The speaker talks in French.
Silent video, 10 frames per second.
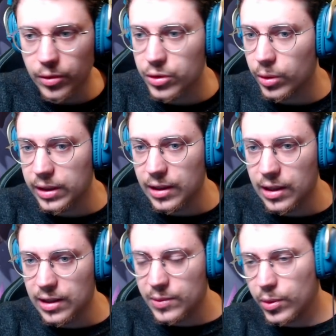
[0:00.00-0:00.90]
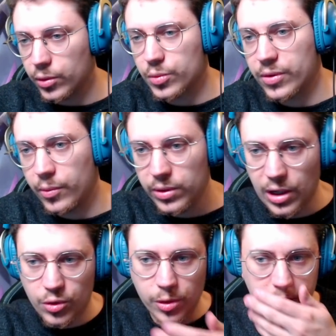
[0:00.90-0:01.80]
storytelling e-sport, donc je ne sais plus
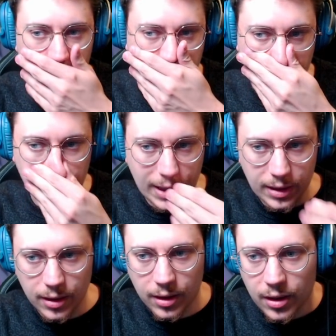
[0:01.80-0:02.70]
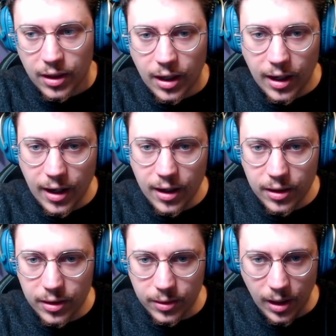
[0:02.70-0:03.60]
quel joueur d'Edward Gaming a
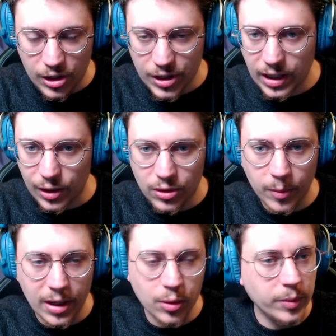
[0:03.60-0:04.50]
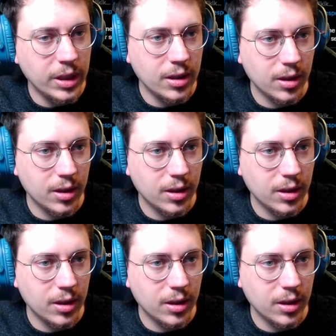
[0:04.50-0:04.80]
euh, un chat qui ressemble à Yumi,